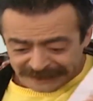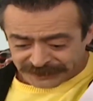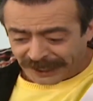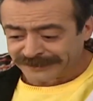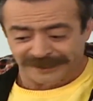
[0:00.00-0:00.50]

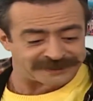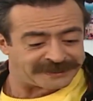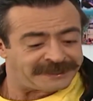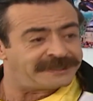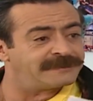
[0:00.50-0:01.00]
مليانة
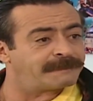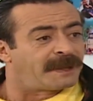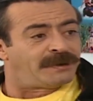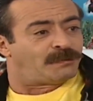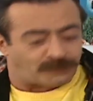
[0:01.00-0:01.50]

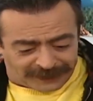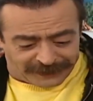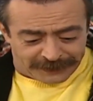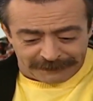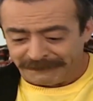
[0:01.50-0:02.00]
دولارات
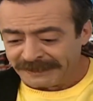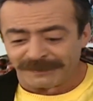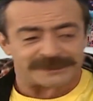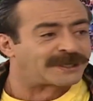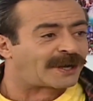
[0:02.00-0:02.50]
لعد ماكو
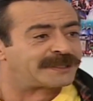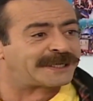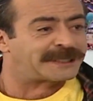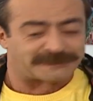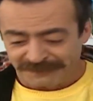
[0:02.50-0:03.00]
داعي اروح
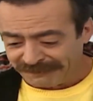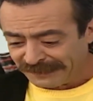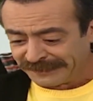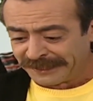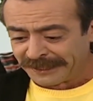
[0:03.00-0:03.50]
الاربيل بعد
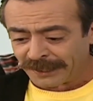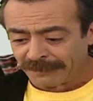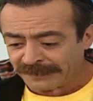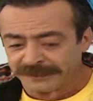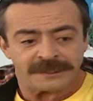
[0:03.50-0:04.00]

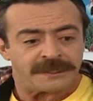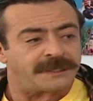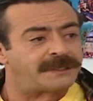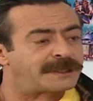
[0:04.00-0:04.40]
ما احتاج لا